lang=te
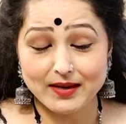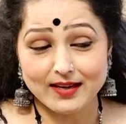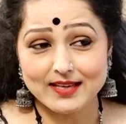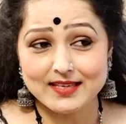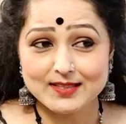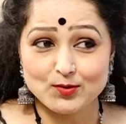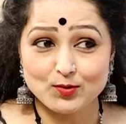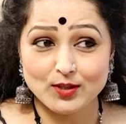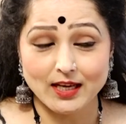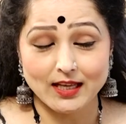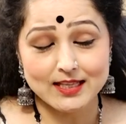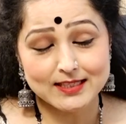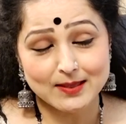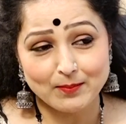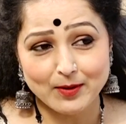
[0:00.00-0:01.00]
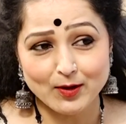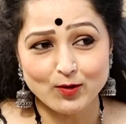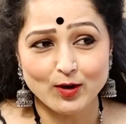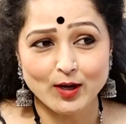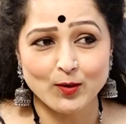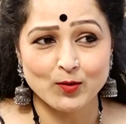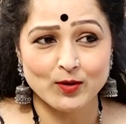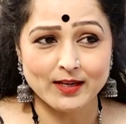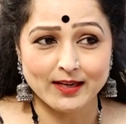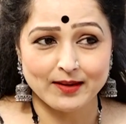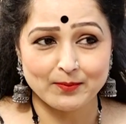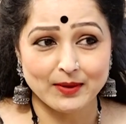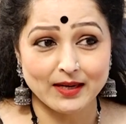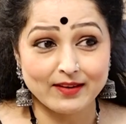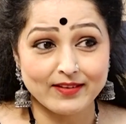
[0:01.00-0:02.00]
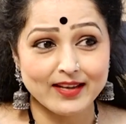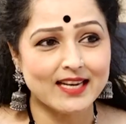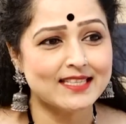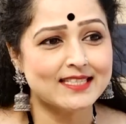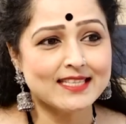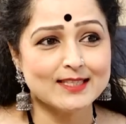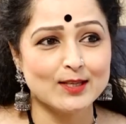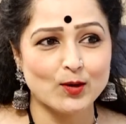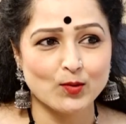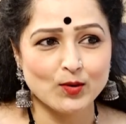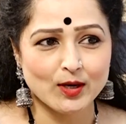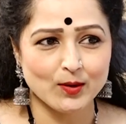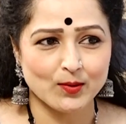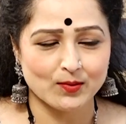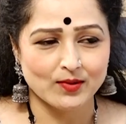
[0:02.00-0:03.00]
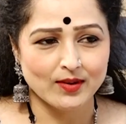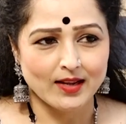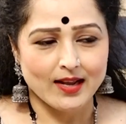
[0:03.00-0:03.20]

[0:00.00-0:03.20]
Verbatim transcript: మనకి ఇస్తుంది అది సమ్మర్ లోనే ఉంటాయి మళ్ళీ వేరే సీజన్ లో ఉండవు